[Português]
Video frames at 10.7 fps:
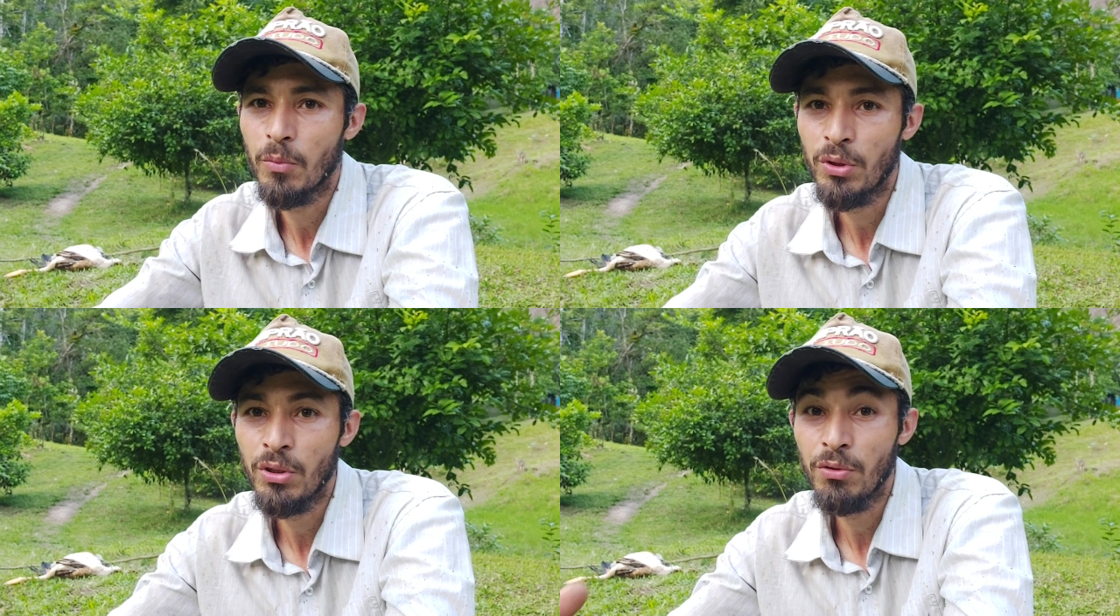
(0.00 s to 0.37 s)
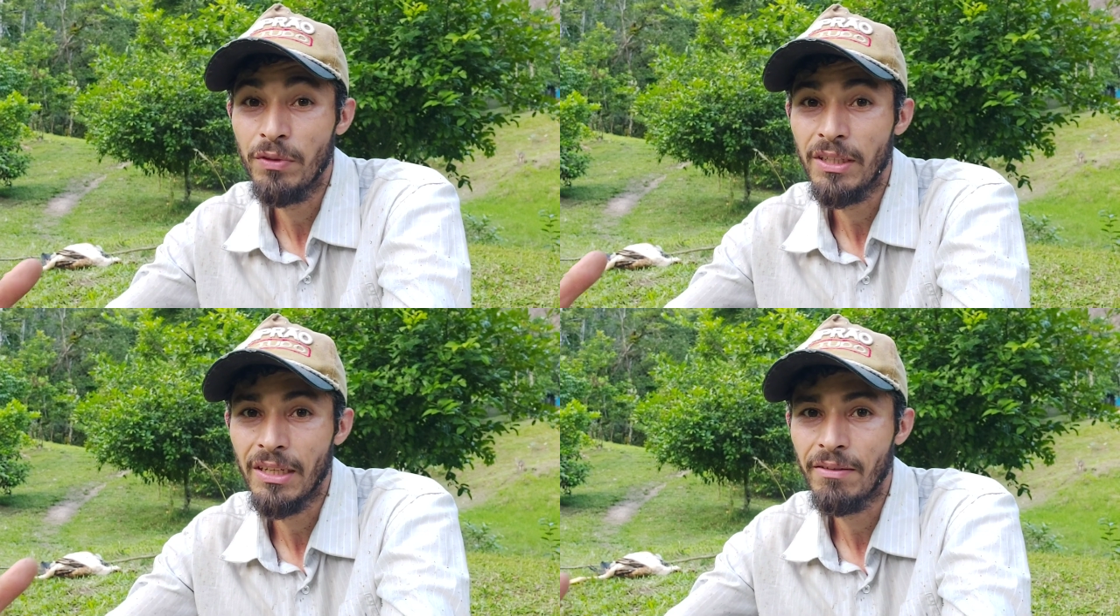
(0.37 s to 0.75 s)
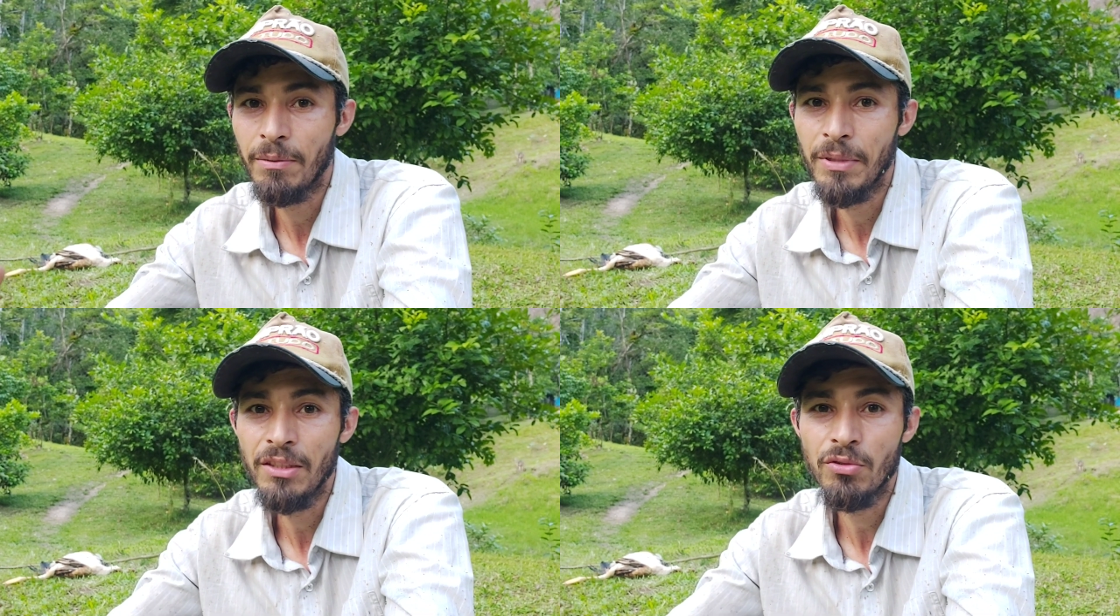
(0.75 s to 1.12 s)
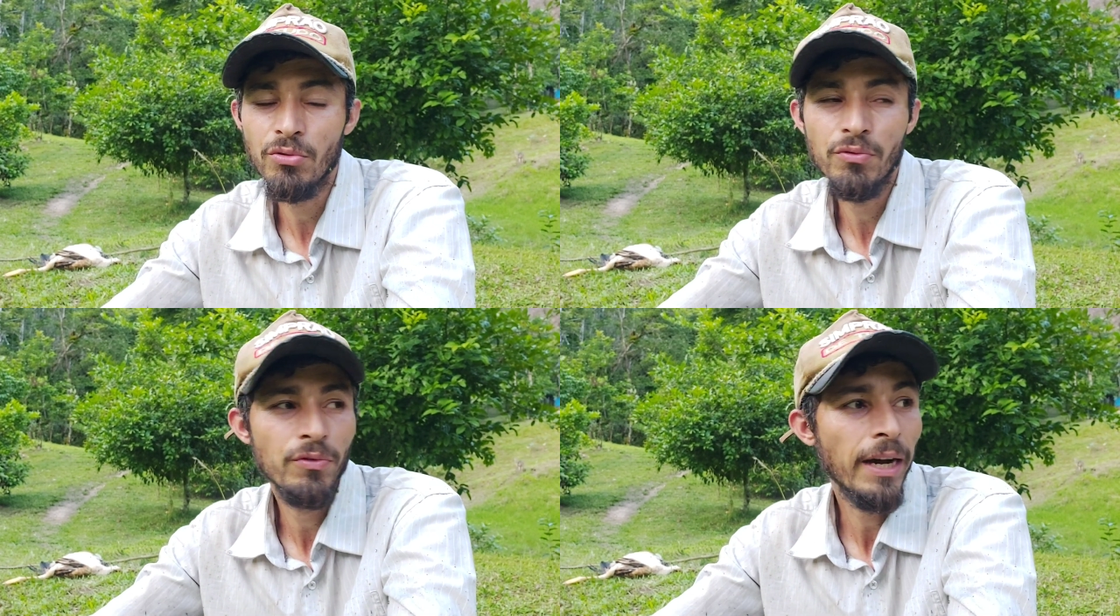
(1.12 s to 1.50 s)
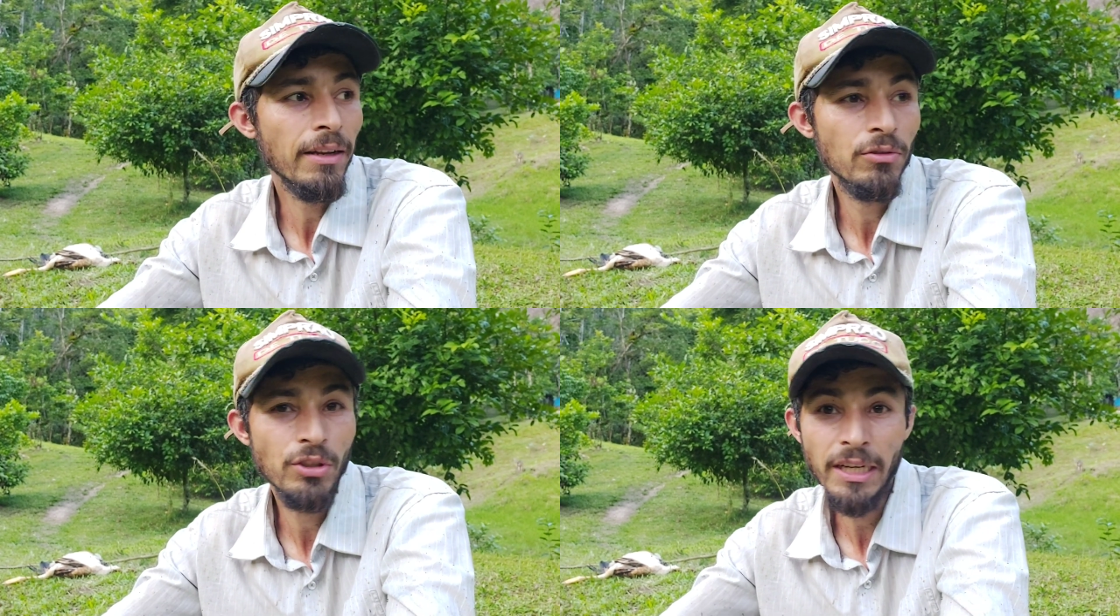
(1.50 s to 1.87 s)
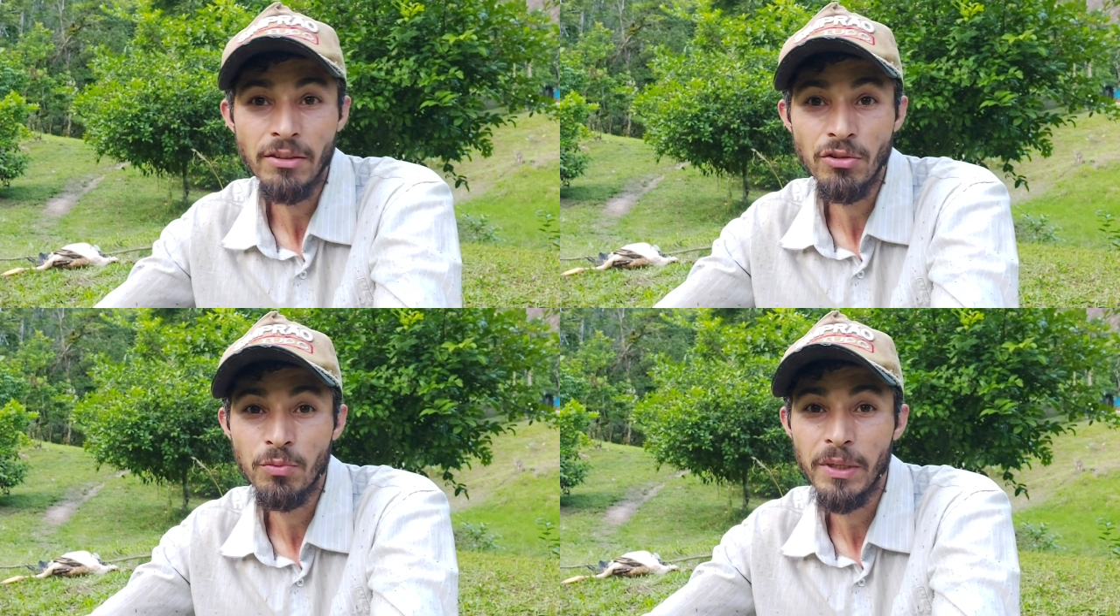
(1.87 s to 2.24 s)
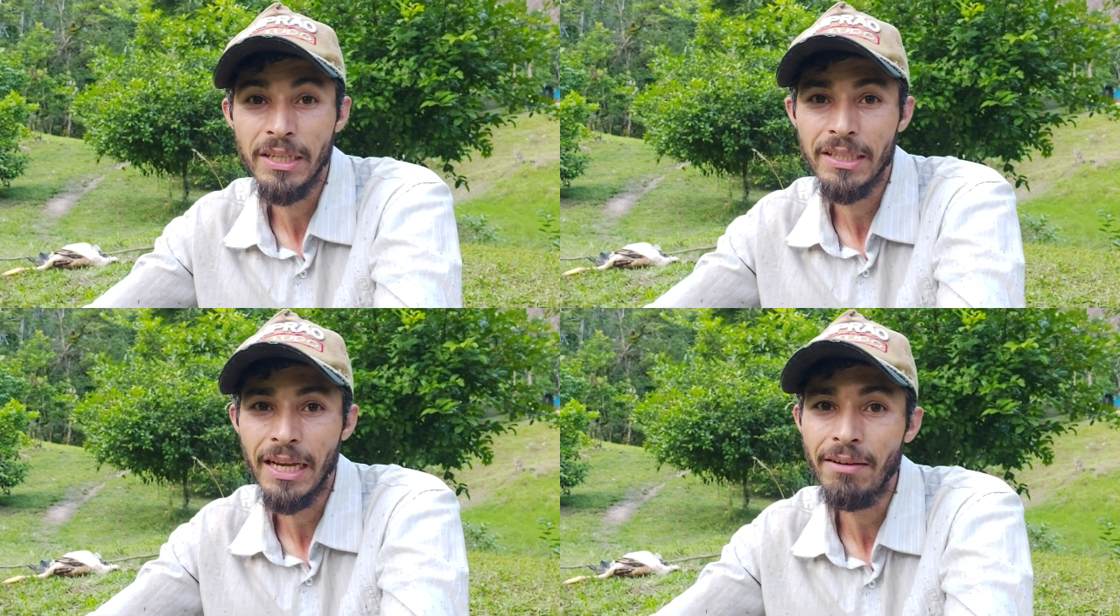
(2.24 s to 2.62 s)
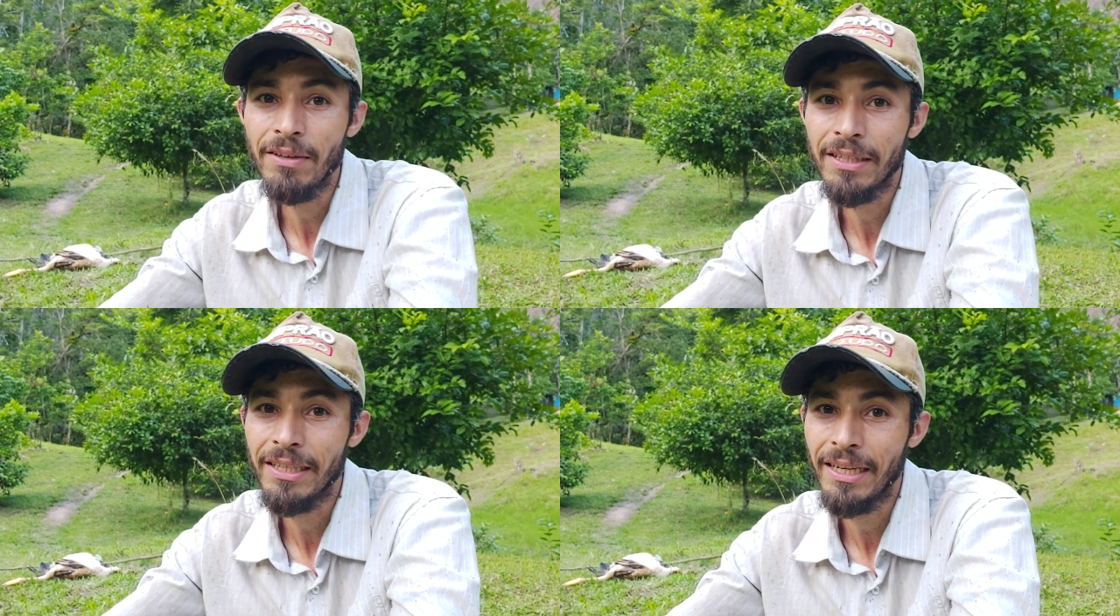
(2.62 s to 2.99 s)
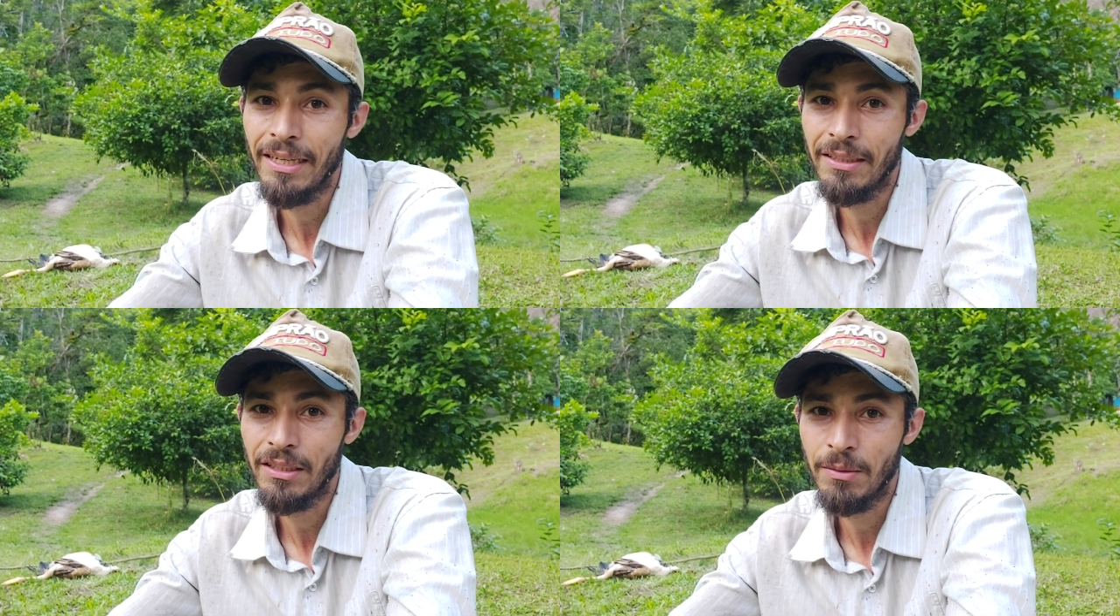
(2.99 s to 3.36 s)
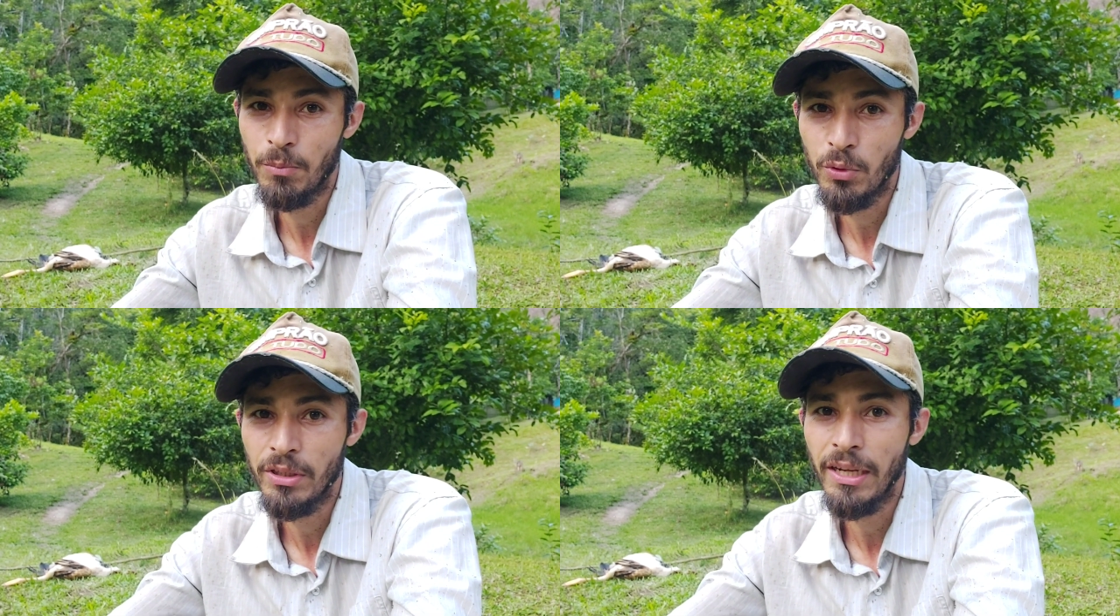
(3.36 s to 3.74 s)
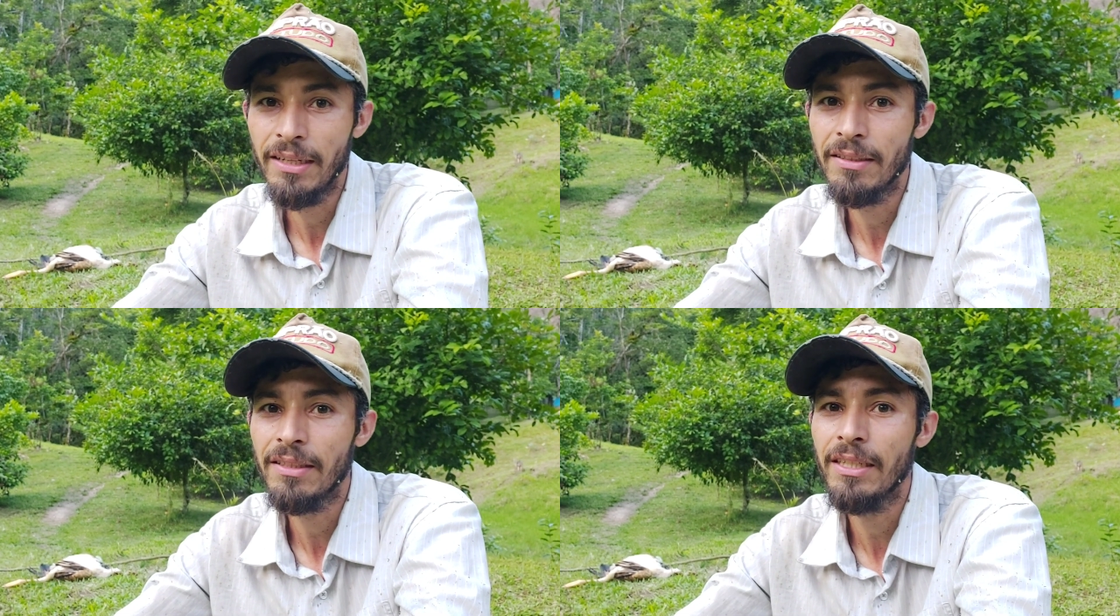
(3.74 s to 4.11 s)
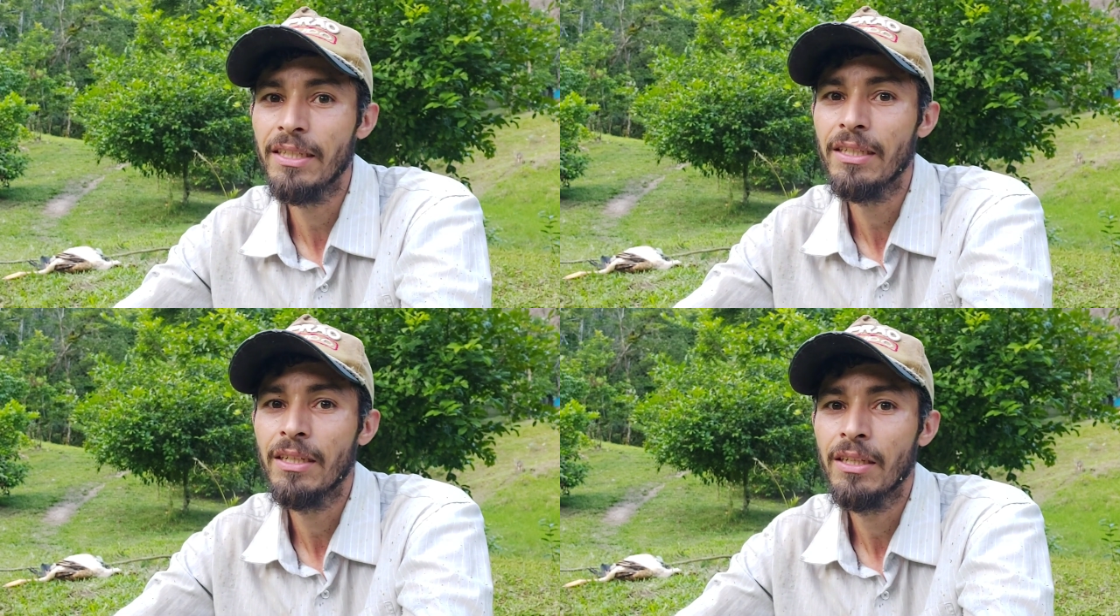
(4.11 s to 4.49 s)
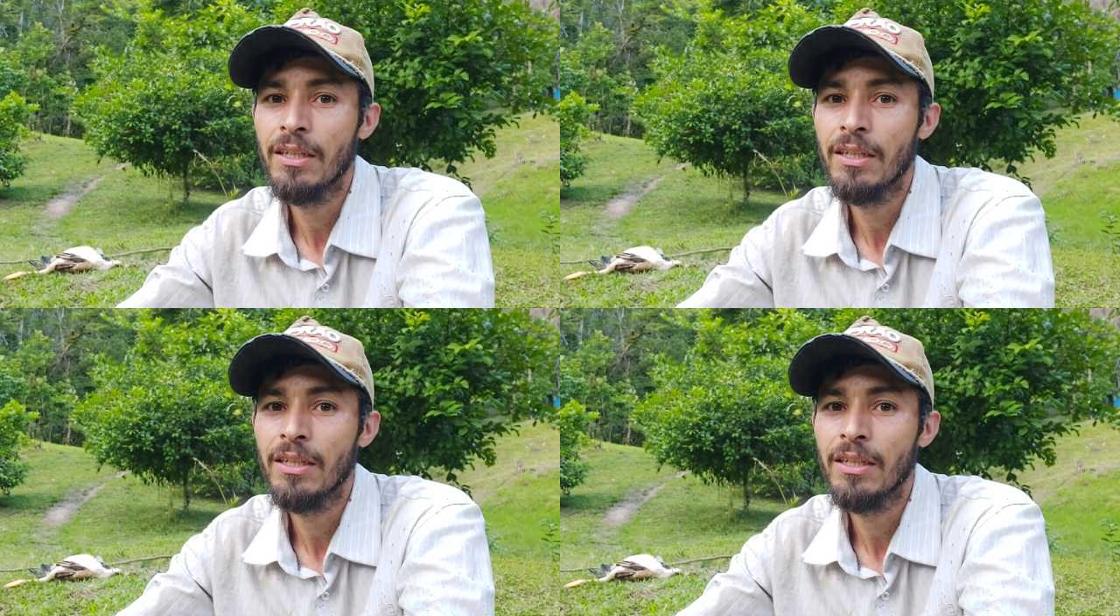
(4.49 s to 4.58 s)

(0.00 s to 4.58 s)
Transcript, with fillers: porque eu vi que estava bem estufado, já suspeitava que ela pudesse ter